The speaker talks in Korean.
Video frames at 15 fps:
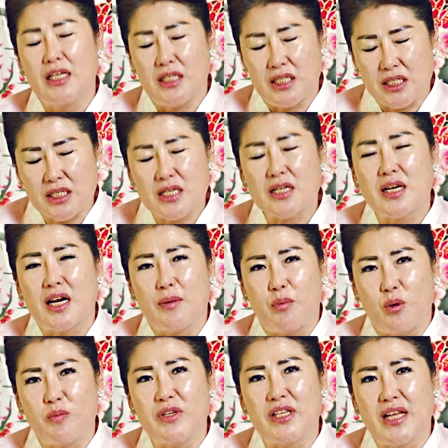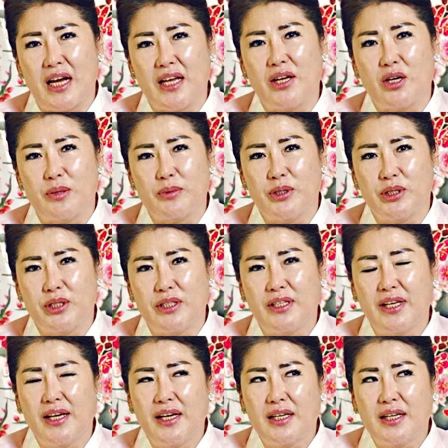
있을 거라 봅니다, 여러분.